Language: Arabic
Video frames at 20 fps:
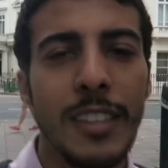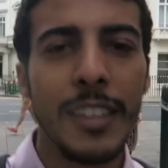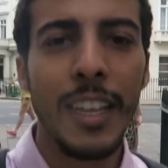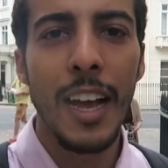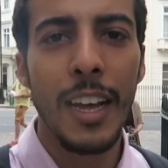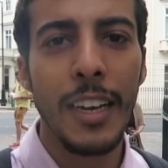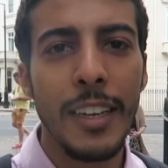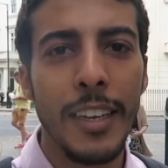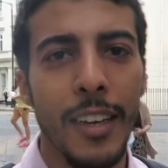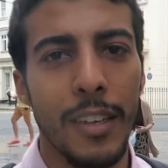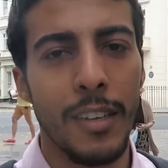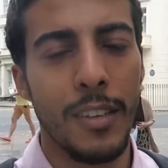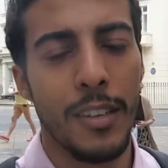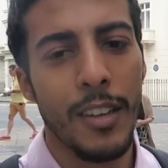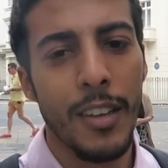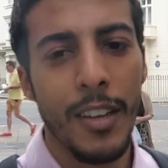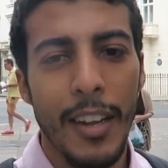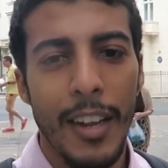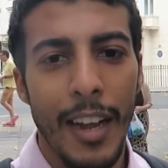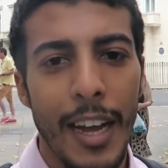داليا
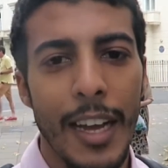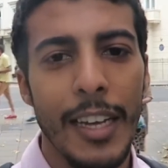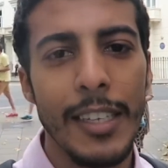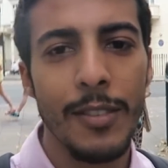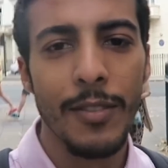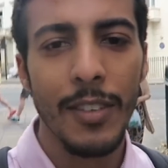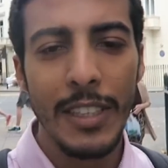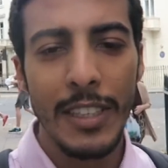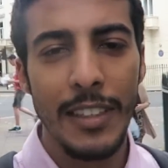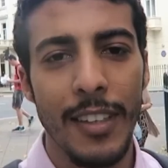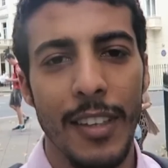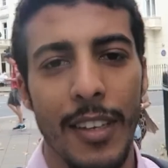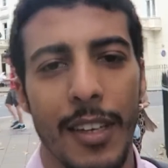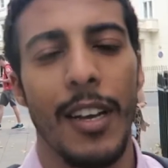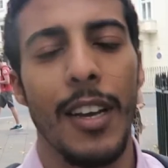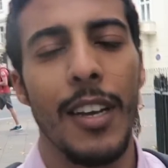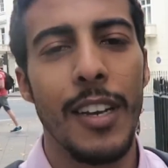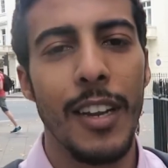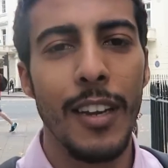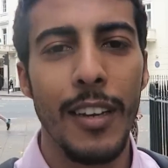عازمتنا
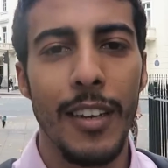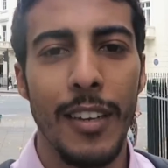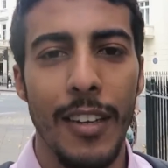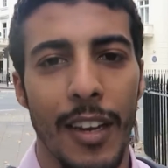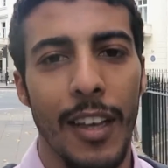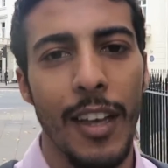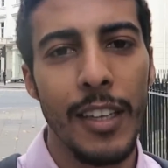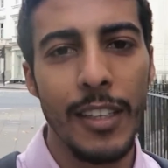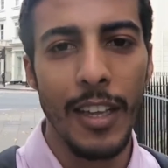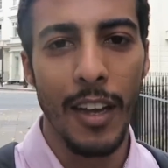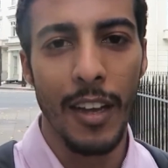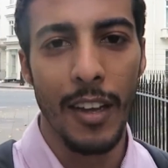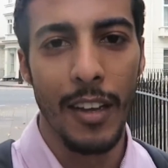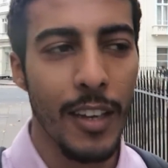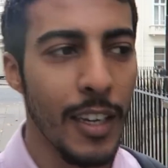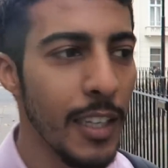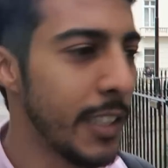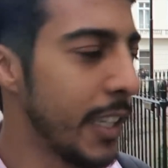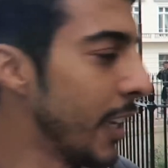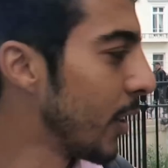على الغداء
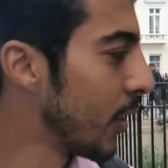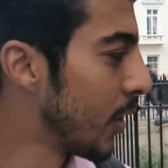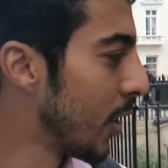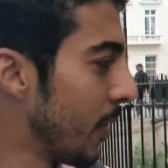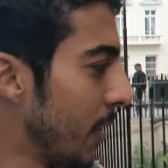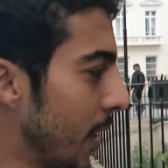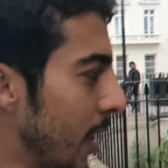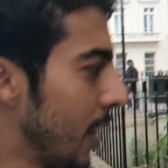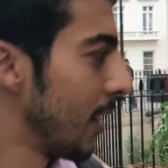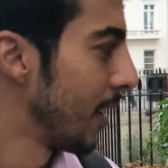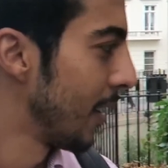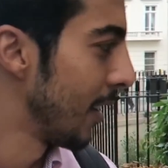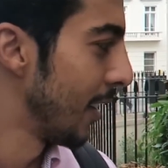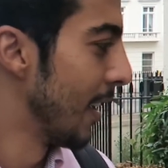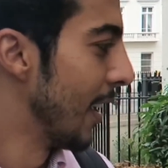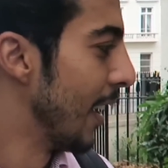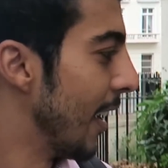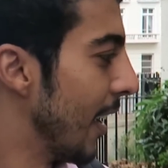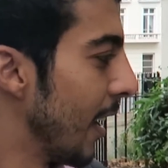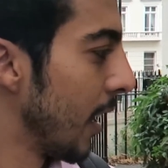غدا يعتبر؟
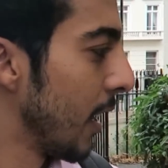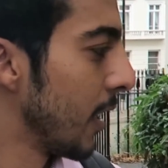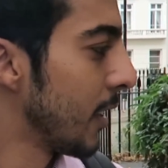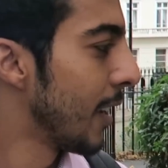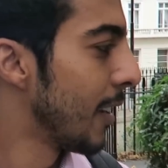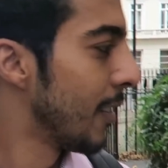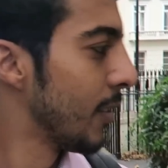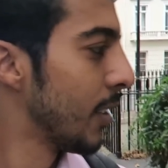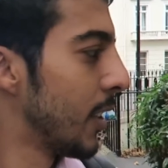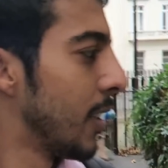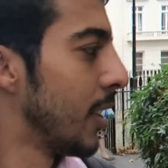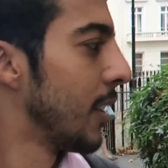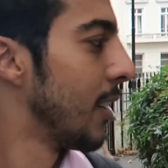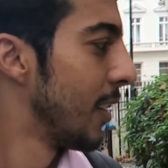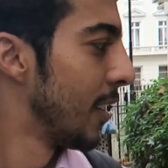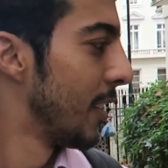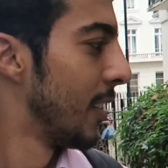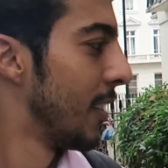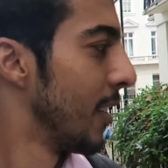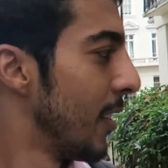غدا ما هو
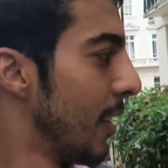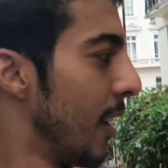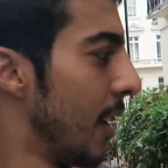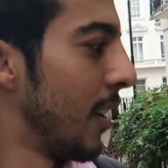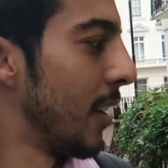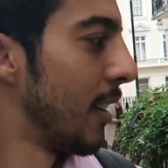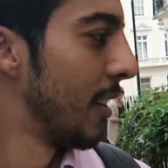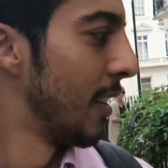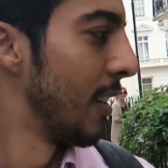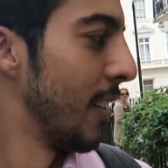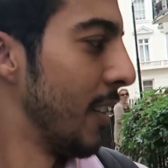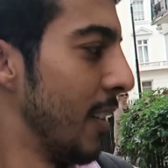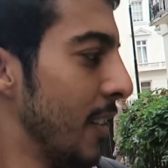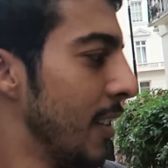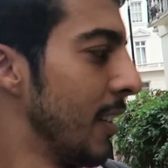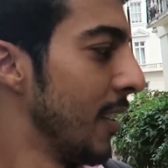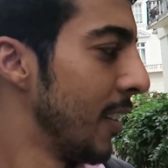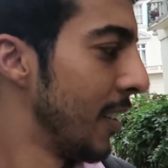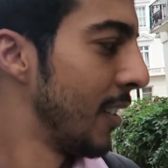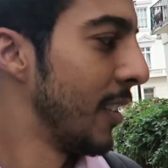غدا ها آه.
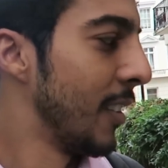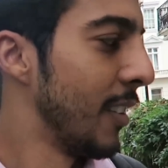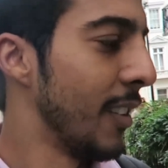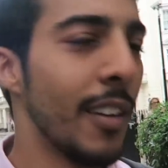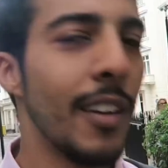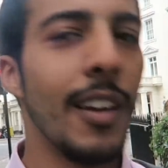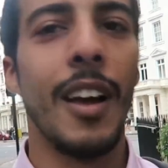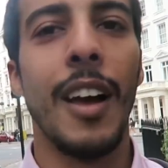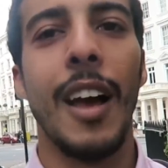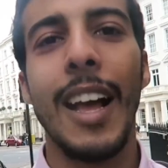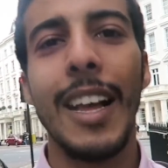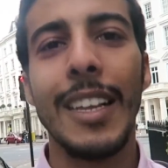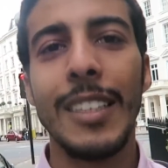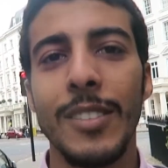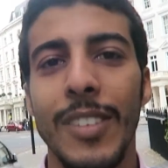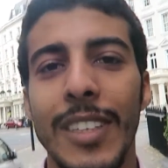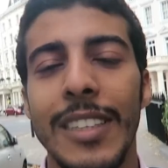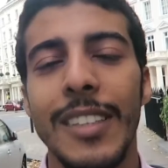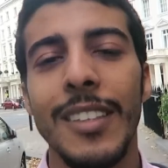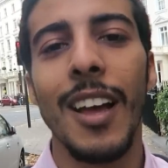سليك
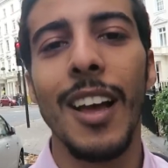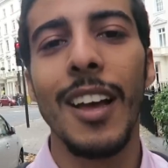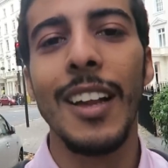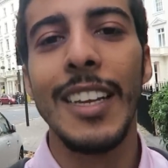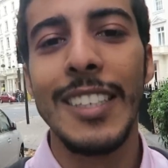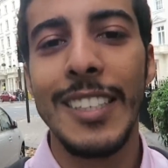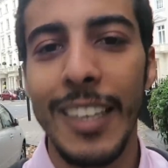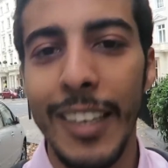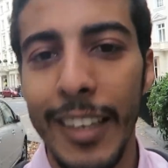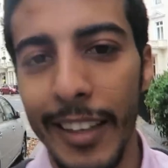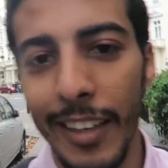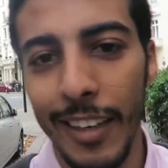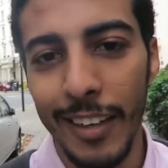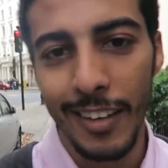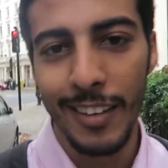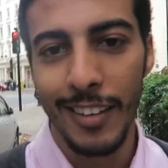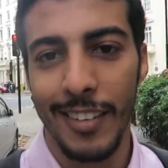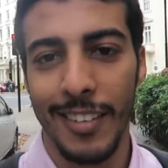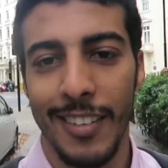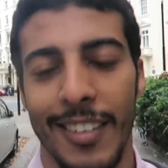عازمتنا على سليك
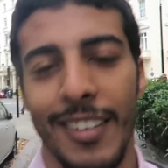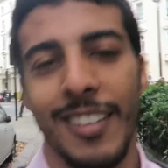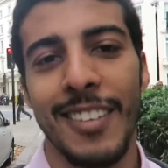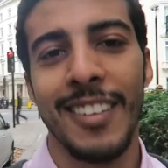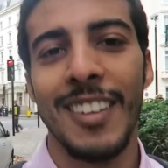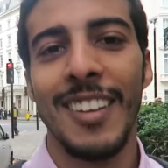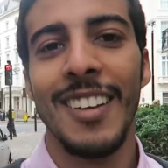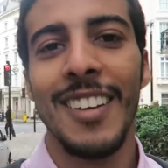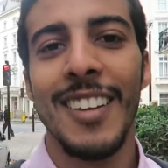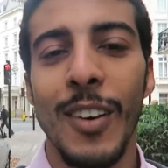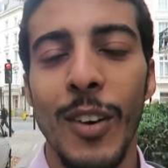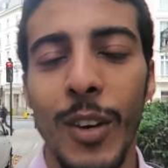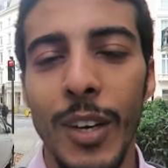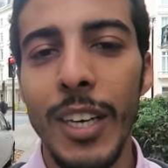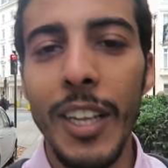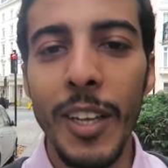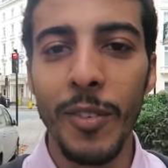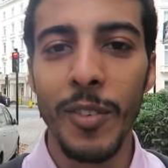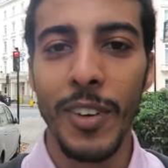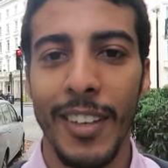وليمة
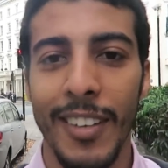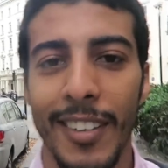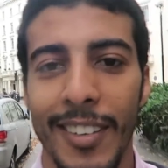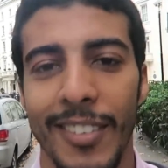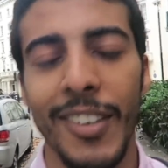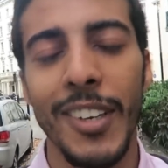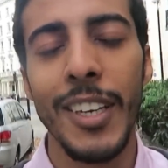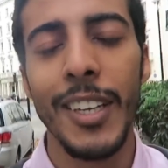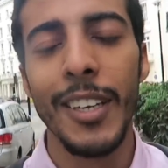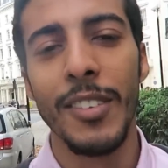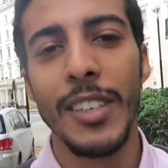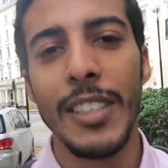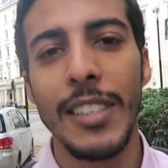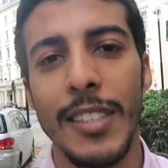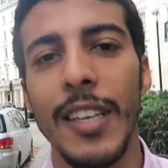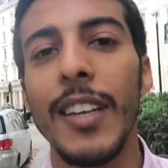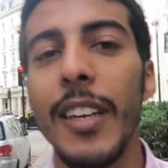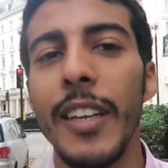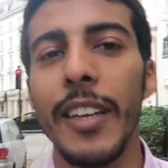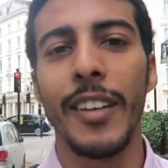وليمة وليمة
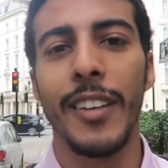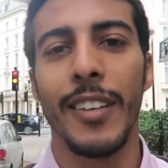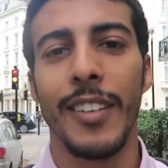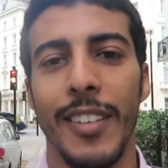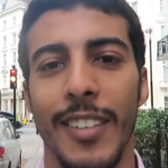سليك